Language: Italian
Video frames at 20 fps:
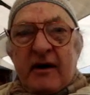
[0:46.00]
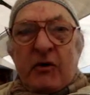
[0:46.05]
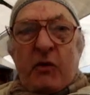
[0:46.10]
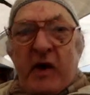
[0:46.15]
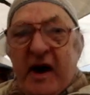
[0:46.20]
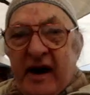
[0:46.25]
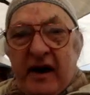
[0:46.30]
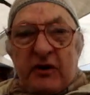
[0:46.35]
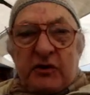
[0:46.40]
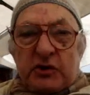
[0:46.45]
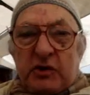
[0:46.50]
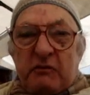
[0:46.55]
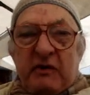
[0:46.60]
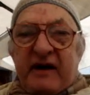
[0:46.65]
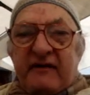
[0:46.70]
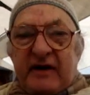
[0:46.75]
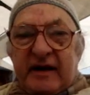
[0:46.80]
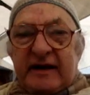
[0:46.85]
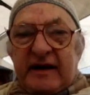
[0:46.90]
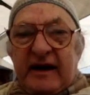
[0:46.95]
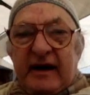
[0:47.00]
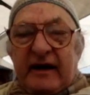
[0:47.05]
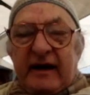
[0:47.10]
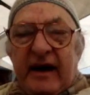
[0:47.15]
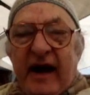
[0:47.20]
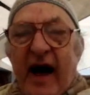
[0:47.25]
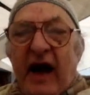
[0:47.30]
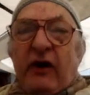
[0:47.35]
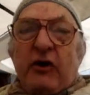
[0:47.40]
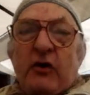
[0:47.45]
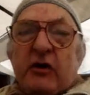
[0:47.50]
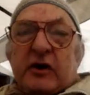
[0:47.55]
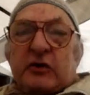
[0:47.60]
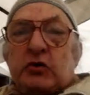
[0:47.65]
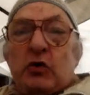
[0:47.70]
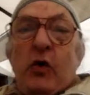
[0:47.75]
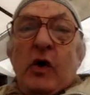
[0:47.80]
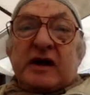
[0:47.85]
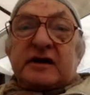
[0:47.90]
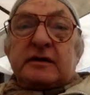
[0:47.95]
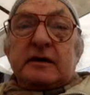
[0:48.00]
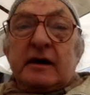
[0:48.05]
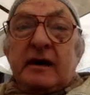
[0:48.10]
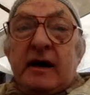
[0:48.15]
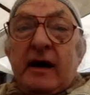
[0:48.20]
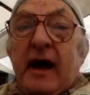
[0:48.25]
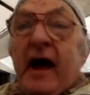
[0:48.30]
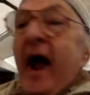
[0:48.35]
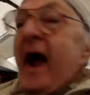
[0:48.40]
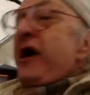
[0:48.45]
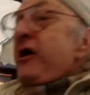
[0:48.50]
Quello doveva dire. Ma allora perché non l'ha detto?